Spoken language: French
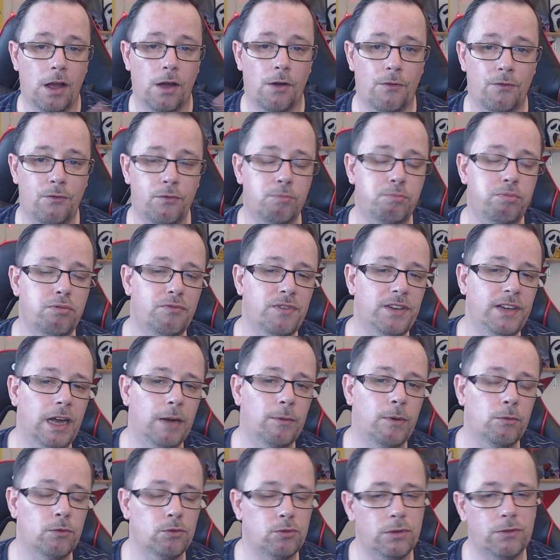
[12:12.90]
Vous pouvez
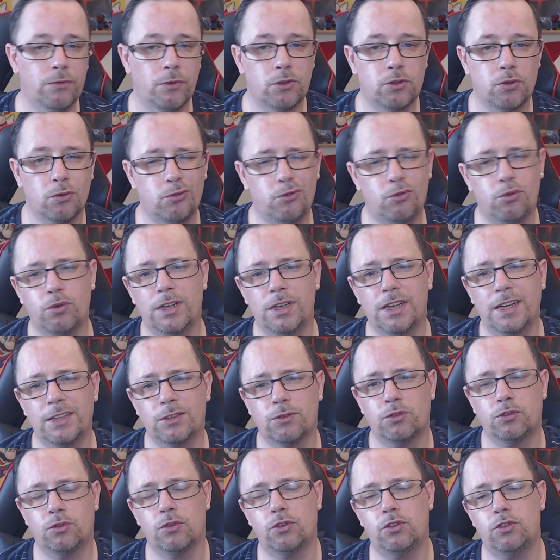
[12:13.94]
également me suivre sur tous les
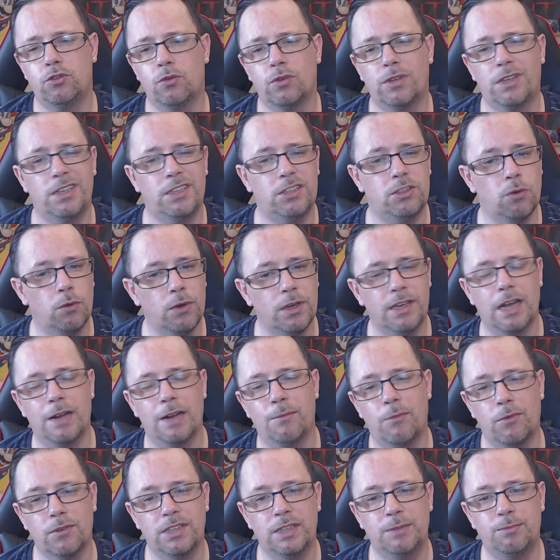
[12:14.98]
réseaux sociaux qui sont également
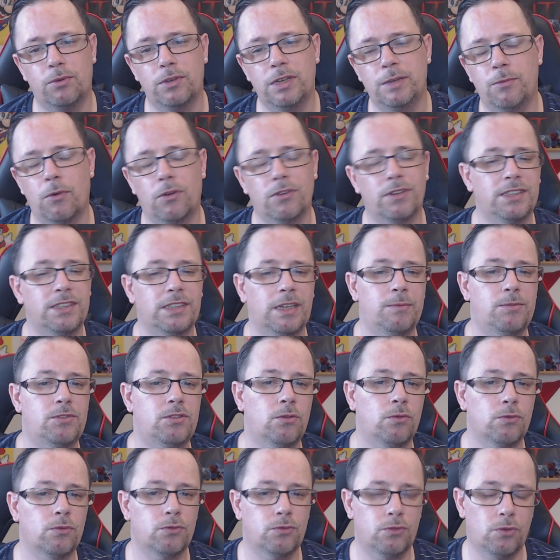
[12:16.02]
disponible en
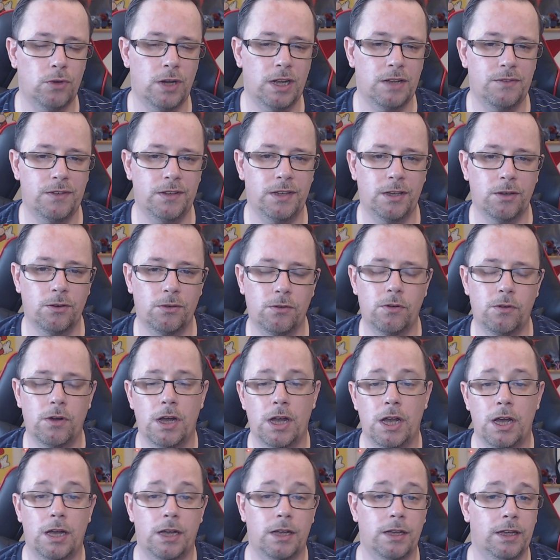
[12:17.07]
description de la vidéo.
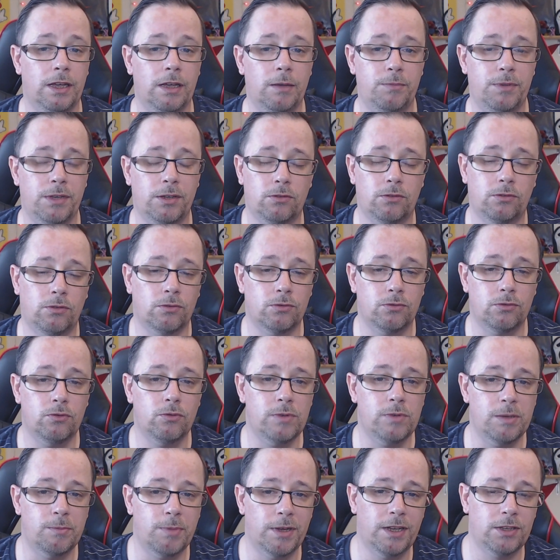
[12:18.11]
Et bien entendu,
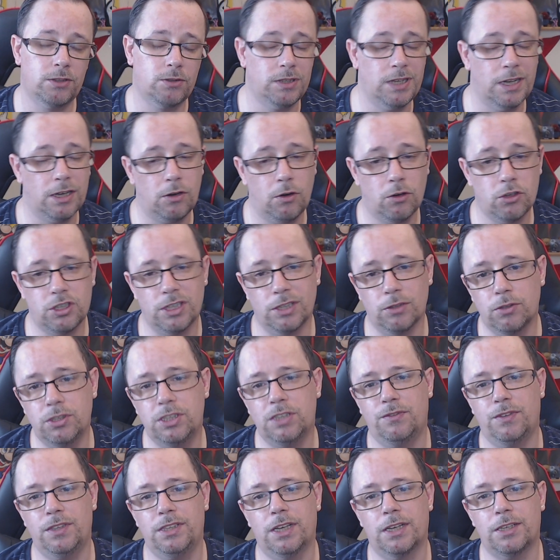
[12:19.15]
n'oubliez pas d'actionner la cloche des
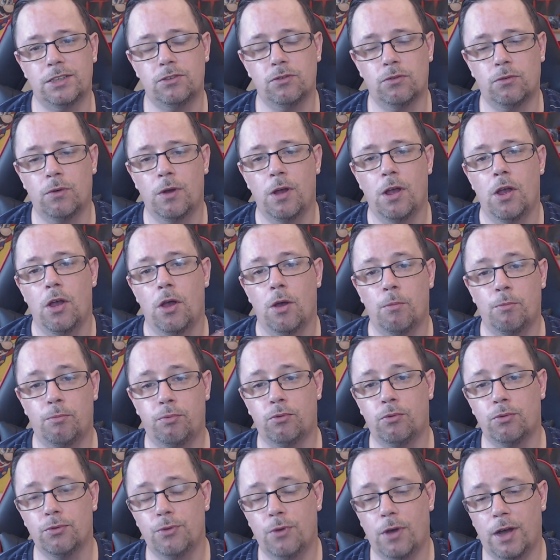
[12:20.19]
notifications
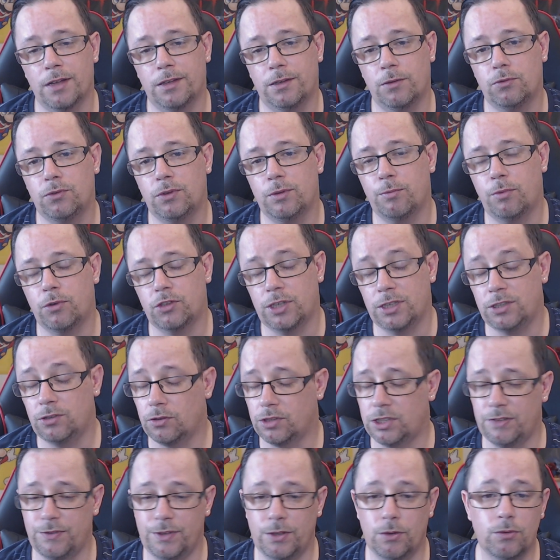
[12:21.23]
pour ne rater aucune prochaine
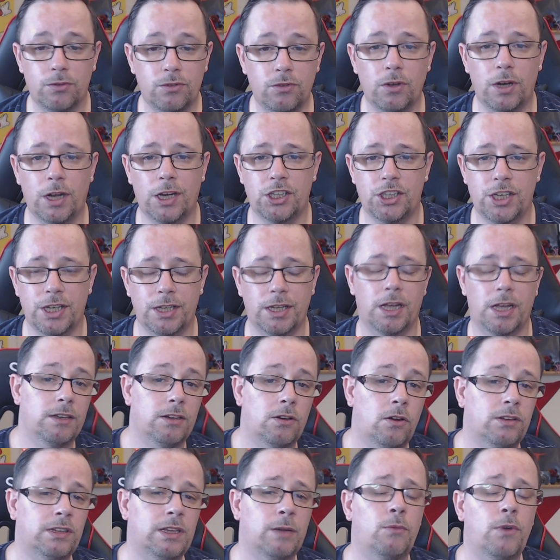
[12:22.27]
sortie vidéo de la chaîne.
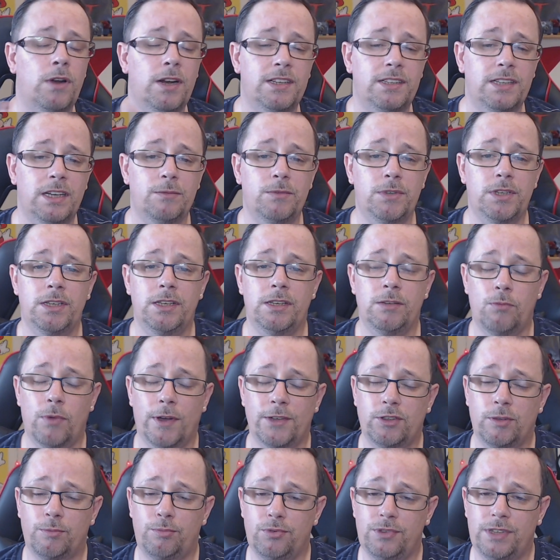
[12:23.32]
Quant à moi les amis, il ne me
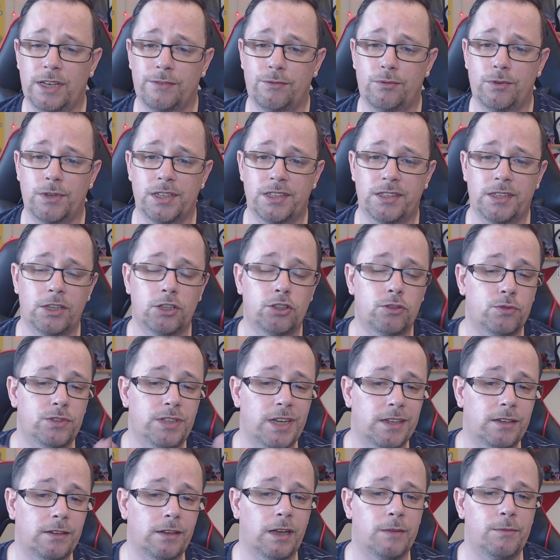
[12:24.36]
reste plus qu'à vous laisser. Je vous
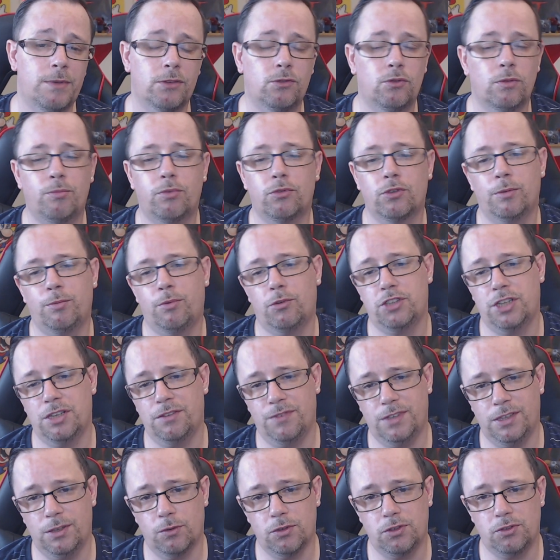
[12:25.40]
dis à très bientôt pour de
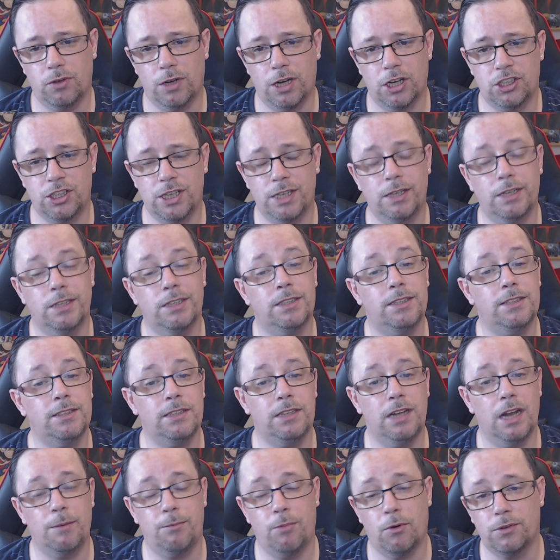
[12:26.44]
prochaines vidéos sur la chaîne.
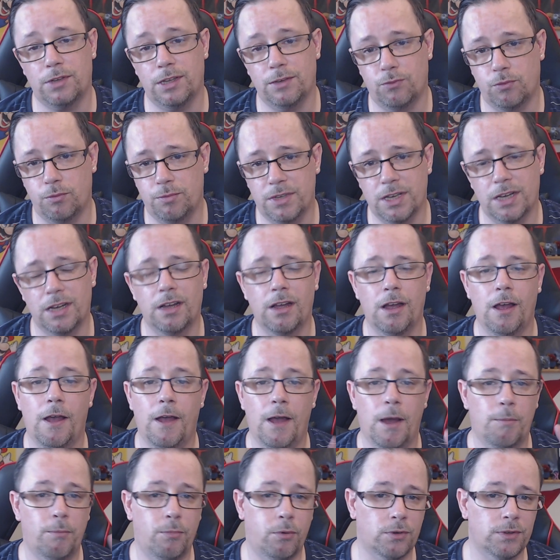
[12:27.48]
D'ici là, portez-vous bien.
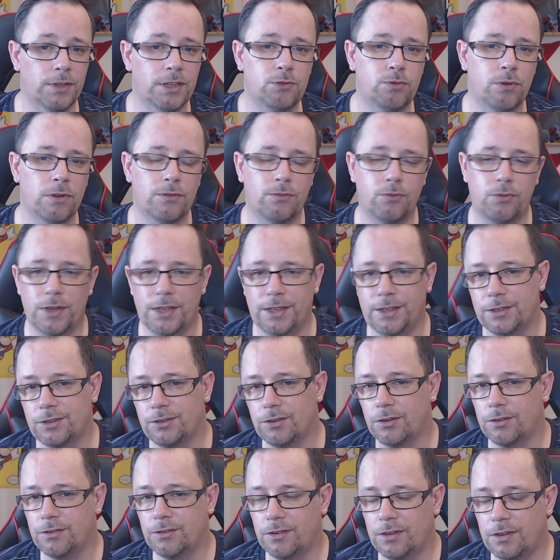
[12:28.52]
Prenez soin de vous et
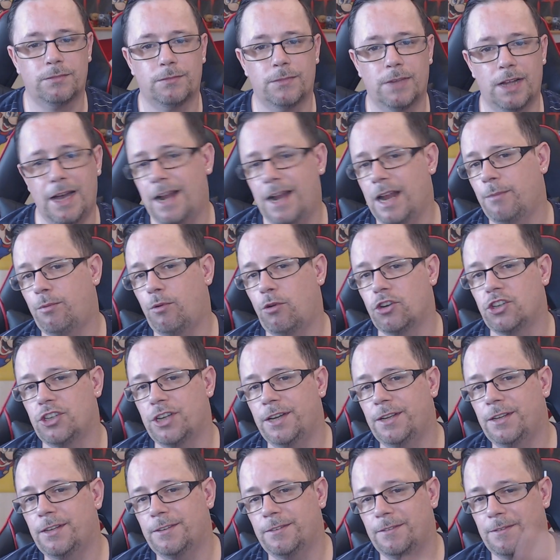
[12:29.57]
des autres. À la
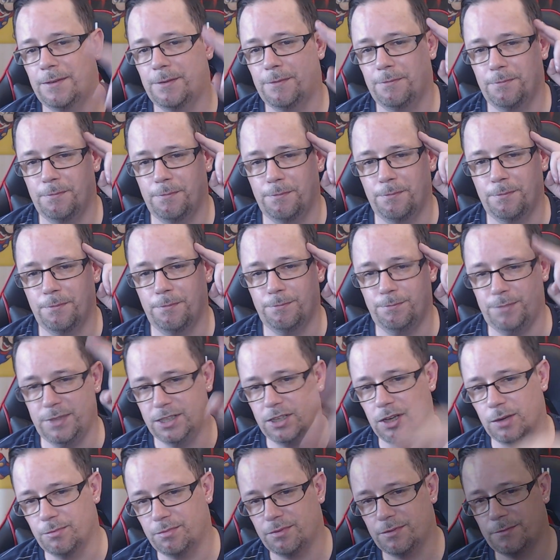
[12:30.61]
prochaine.
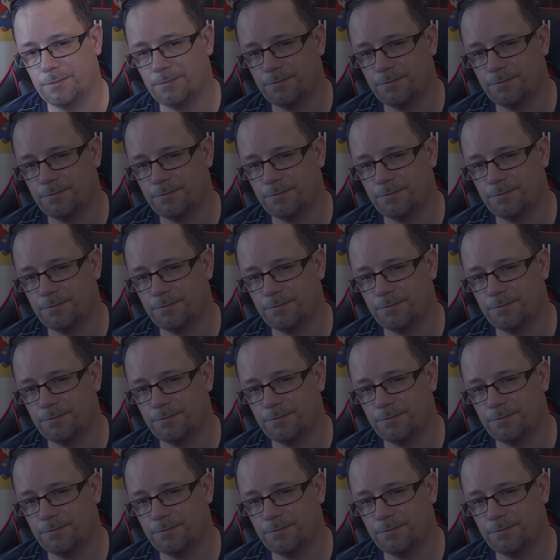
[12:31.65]
Big up.